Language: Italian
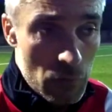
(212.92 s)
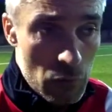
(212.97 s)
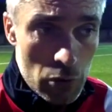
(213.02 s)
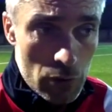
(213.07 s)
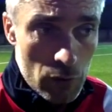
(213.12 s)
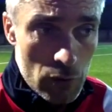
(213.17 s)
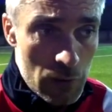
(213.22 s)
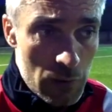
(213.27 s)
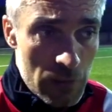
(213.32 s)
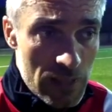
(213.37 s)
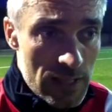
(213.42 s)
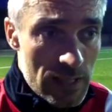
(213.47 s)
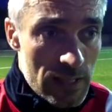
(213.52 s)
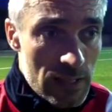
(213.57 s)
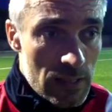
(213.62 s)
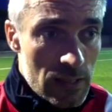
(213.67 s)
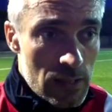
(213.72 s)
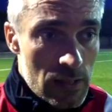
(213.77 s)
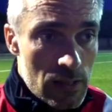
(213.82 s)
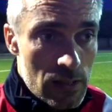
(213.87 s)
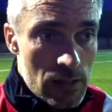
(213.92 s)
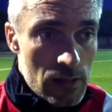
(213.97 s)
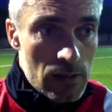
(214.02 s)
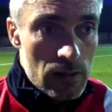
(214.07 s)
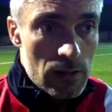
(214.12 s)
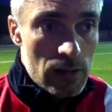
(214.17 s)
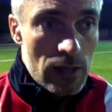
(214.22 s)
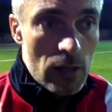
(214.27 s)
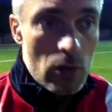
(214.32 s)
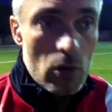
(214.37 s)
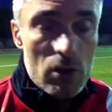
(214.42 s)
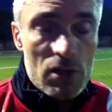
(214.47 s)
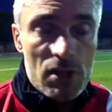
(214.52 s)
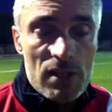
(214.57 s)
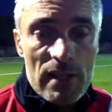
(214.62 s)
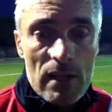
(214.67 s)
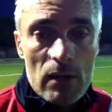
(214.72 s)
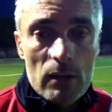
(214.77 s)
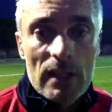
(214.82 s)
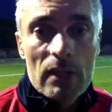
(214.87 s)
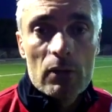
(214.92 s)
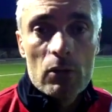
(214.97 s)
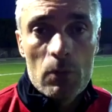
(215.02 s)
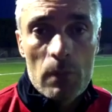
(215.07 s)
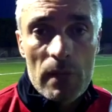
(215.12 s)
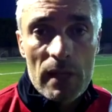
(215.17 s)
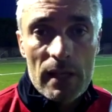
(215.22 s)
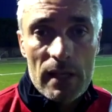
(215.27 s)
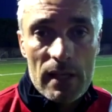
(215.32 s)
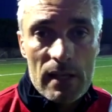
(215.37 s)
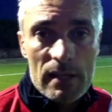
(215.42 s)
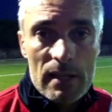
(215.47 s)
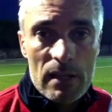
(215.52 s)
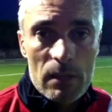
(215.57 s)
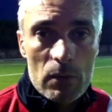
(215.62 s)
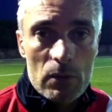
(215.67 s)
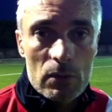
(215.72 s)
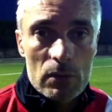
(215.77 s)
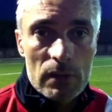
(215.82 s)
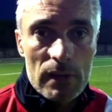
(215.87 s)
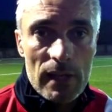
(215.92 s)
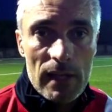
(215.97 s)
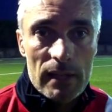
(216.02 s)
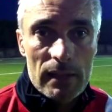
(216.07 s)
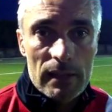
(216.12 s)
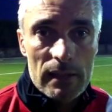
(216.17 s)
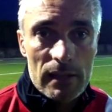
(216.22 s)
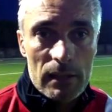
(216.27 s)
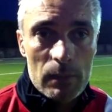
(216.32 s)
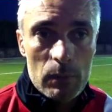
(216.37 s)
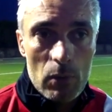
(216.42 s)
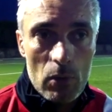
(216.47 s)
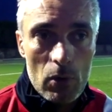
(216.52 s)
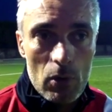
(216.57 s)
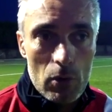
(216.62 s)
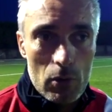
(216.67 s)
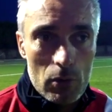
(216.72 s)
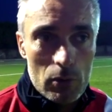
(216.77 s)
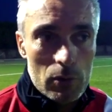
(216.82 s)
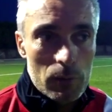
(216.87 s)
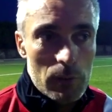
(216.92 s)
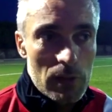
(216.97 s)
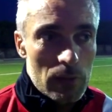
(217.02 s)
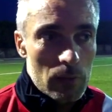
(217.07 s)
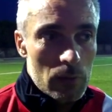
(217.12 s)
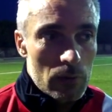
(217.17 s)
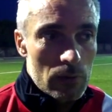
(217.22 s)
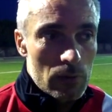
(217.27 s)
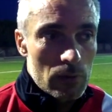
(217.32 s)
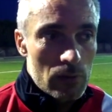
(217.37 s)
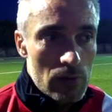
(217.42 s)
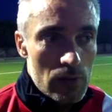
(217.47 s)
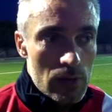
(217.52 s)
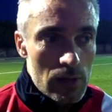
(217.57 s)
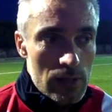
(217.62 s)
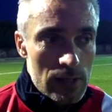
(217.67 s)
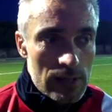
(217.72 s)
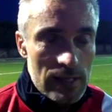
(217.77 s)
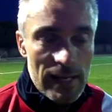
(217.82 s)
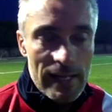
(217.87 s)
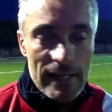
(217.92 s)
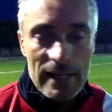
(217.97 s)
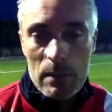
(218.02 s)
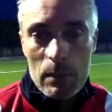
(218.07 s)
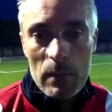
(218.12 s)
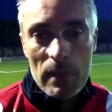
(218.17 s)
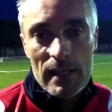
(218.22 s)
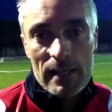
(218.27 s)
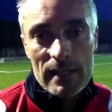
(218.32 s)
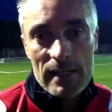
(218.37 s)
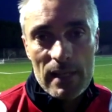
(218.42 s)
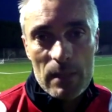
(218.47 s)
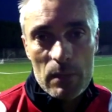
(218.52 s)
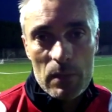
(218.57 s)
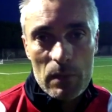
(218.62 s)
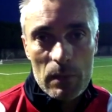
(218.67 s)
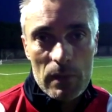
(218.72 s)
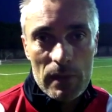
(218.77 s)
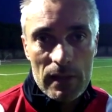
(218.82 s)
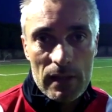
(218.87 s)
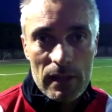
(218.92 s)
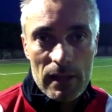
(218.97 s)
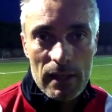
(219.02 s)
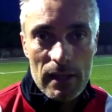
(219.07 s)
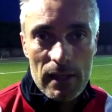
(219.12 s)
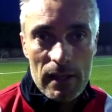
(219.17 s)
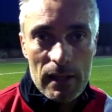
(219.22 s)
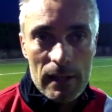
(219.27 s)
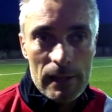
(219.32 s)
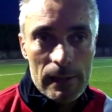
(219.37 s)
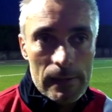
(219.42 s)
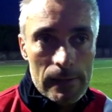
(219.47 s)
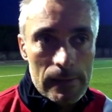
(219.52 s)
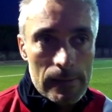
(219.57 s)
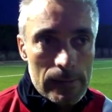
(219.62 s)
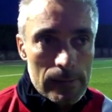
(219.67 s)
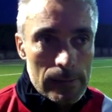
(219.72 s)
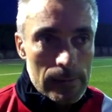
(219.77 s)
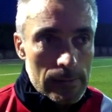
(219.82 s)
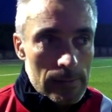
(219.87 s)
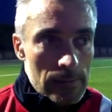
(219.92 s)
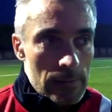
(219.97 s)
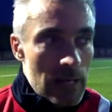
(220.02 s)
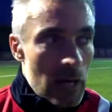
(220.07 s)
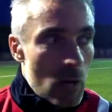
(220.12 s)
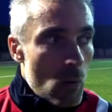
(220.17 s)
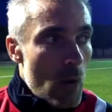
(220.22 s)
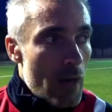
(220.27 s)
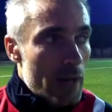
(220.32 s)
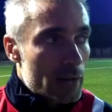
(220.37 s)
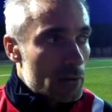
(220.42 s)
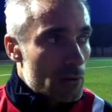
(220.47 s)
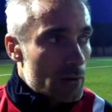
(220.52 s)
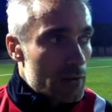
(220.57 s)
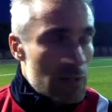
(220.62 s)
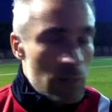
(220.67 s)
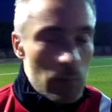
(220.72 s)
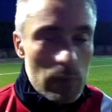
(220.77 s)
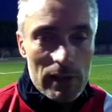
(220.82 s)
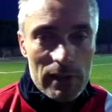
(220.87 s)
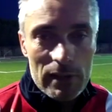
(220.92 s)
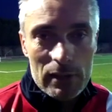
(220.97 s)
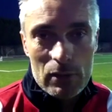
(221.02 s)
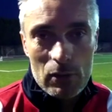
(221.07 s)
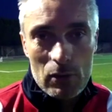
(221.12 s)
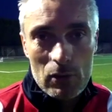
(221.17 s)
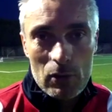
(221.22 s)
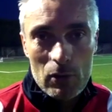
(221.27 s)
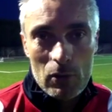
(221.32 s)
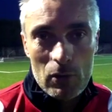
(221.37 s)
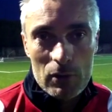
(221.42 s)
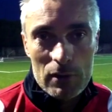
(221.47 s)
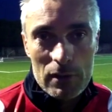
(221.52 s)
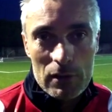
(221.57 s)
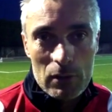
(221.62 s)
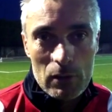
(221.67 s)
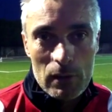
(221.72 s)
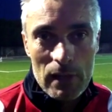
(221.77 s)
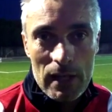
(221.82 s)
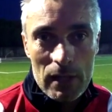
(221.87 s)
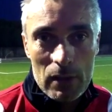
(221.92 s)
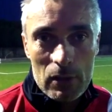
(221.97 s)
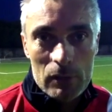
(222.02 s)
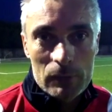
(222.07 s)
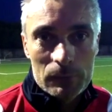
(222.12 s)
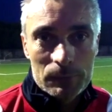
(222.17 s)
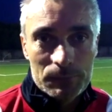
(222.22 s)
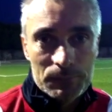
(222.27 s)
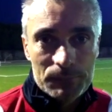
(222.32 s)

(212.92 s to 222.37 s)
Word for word: quello che vuole il mister. Le cose ci stanno andando bene, siamo contenti, però dobbiamo stare in campana sempre perché l'agguato è sempre dietro, dietro l'angolo.